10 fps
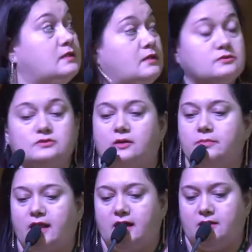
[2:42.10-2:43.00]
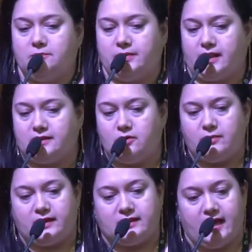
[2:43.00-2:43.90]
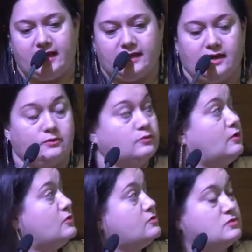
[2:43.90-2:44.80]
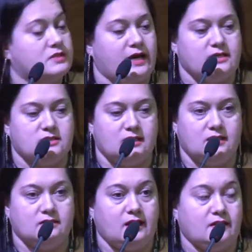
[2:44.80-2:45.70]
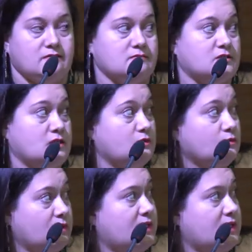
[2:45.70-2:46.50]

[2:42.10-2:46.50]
Então, só para ter uma ideia, o nosso site ele tem tido um